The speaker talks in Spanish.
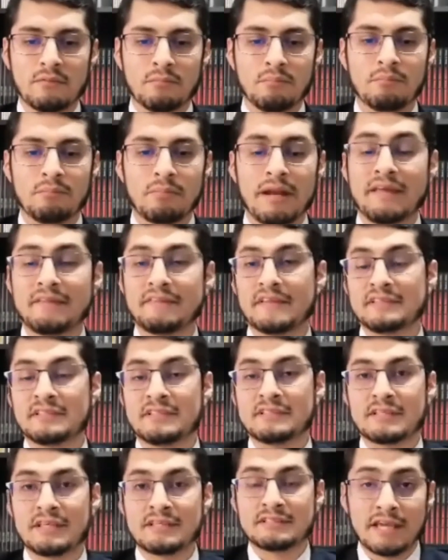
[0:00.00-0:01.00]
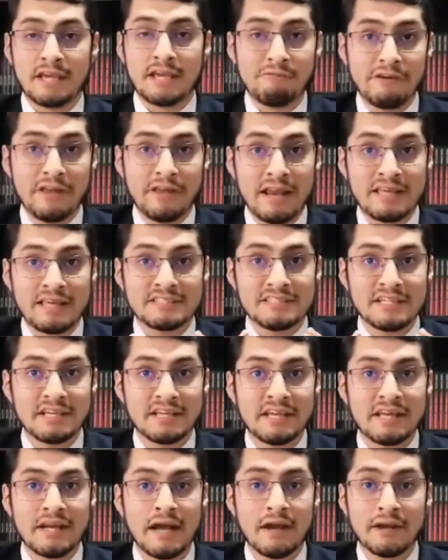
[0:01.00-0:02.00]
paréntesis, se refiere a la
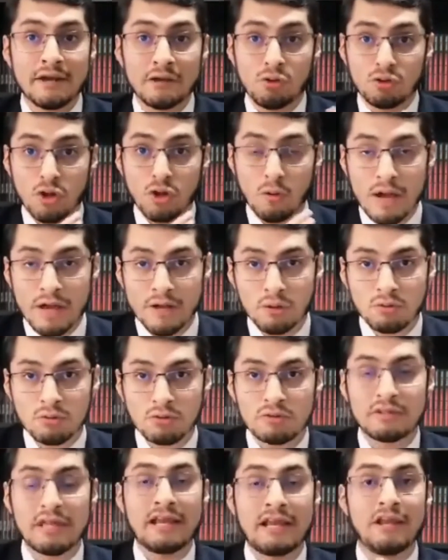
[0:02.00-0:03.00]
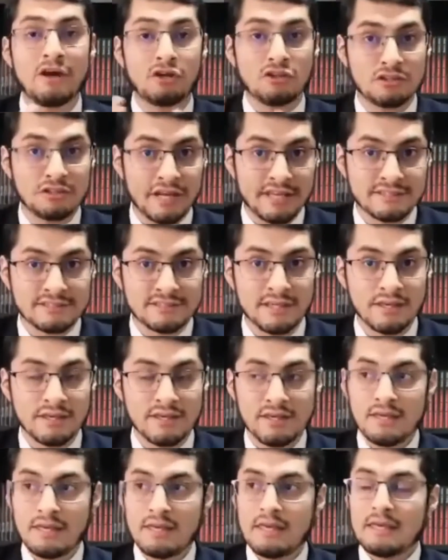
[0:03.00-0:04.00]
encíclica Rerum Novarum de León XIII,
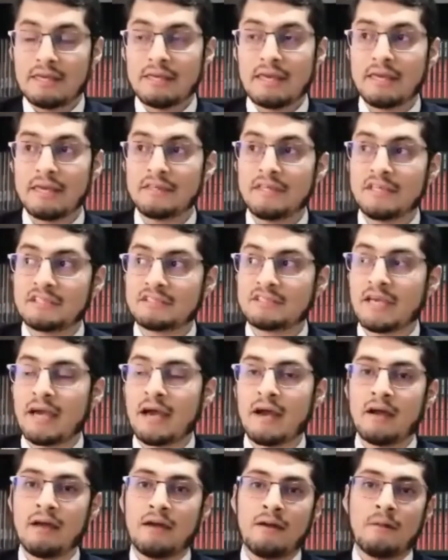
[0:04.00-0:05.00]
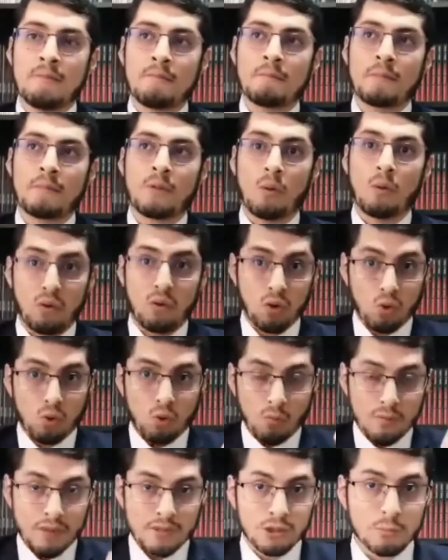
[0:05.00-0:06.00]
que inicia como
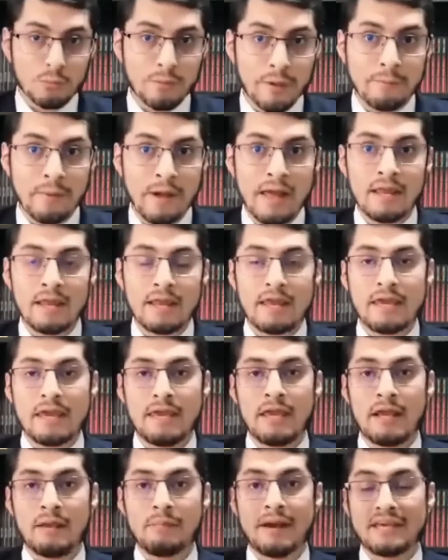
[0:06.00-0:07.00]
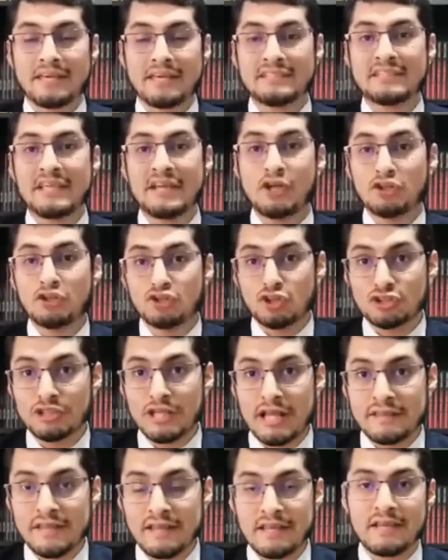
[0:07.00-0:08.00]
documento papal el Magisterio
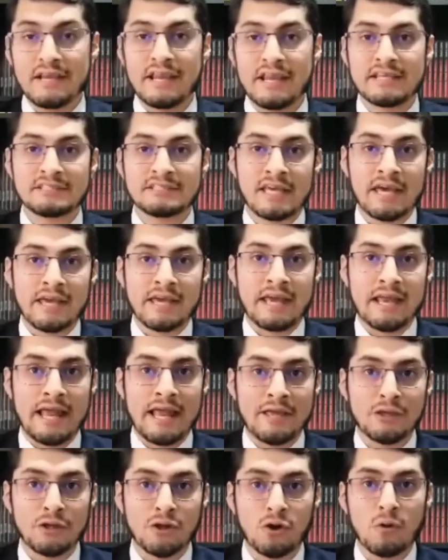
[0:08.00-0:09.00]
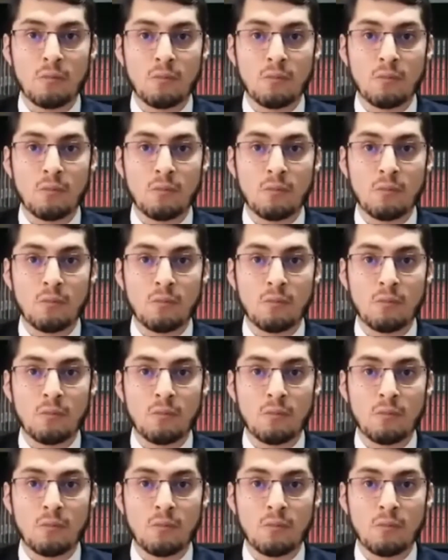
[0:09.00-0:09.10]
Social de la Iglesia en el año